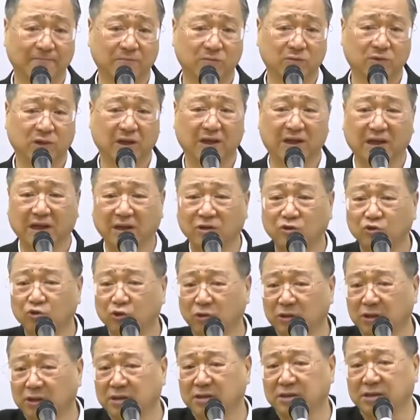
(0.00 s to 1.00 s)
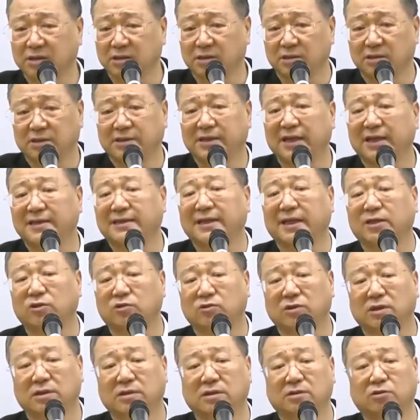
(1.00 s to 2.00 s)
所以很多的字现在
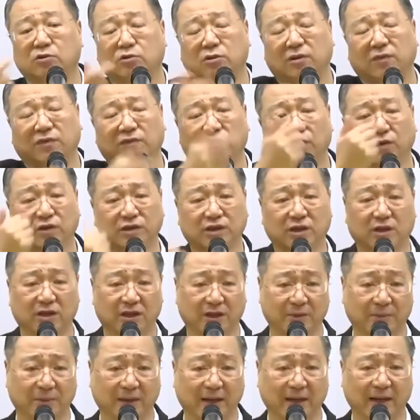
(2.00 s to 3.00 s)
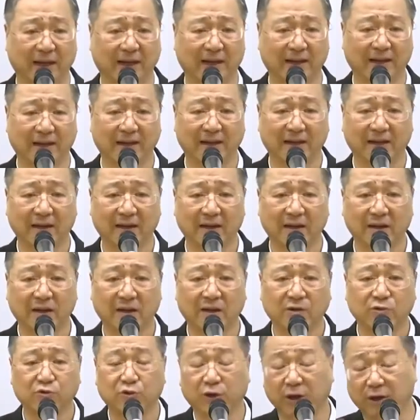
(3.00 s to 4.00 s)
用的字都是佛教里边来的。
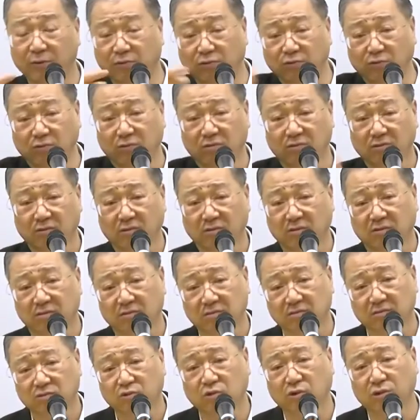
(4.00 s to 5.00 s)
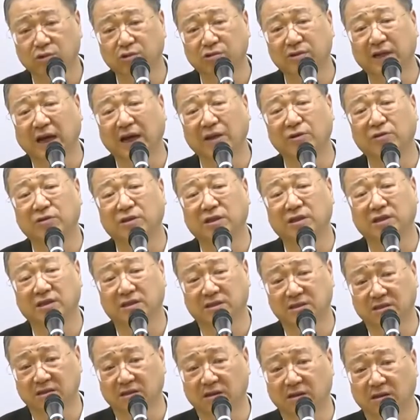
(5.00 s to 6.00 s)
觉悟，过去哪有这个
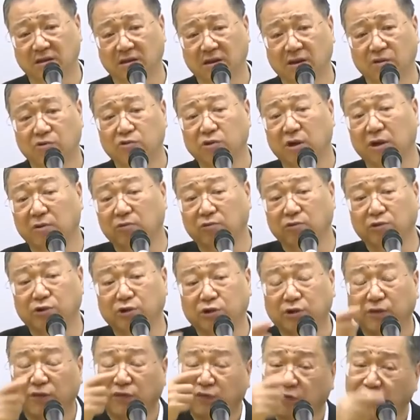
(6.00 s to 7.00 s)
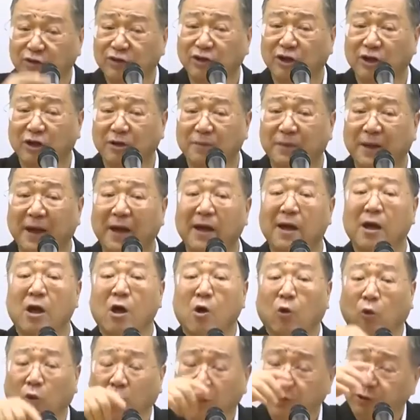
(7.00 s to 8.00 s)
字啊？觉悟就是佛教里边，
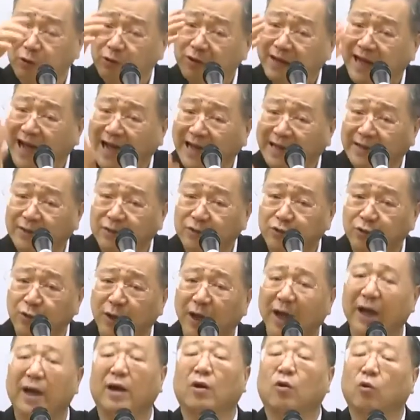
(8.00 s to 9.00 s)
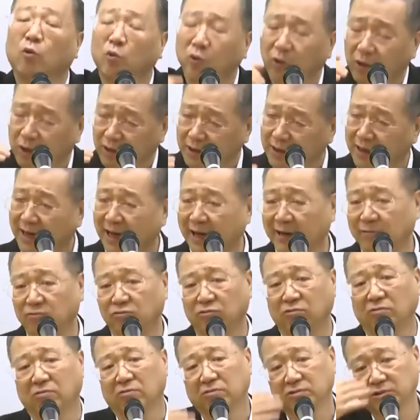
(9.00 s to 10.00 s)
我有感觉，我开
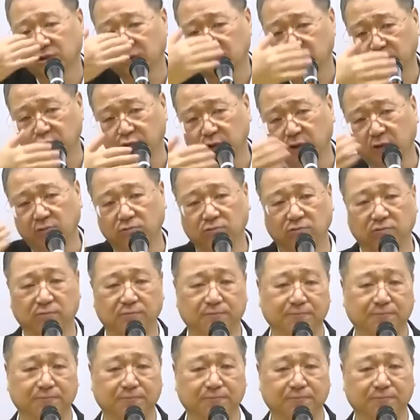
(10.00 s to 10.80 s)
悟叫觉悟。